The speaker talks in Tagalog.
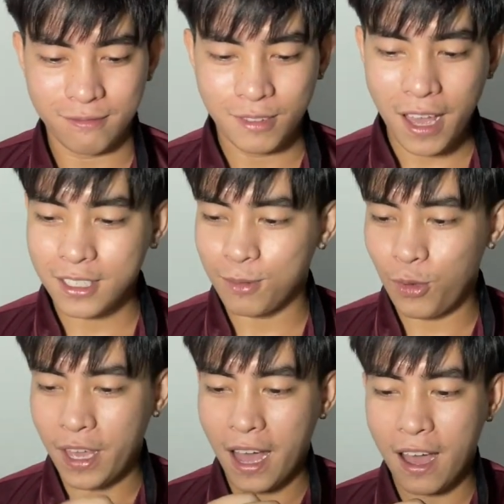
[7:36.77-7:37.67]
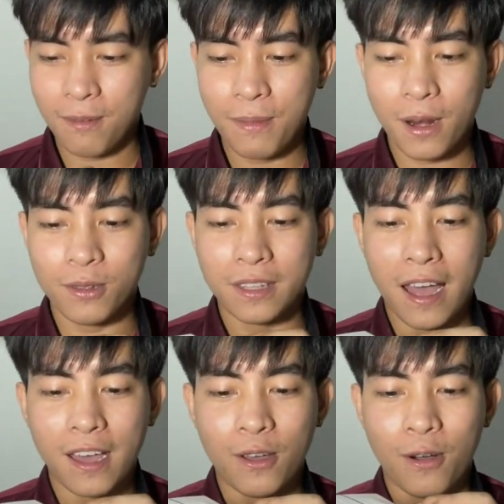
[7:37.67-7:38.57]
Next, we have, meron
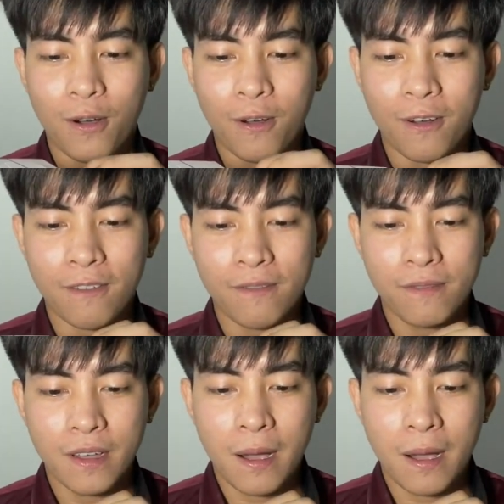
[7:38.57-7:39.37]
tayong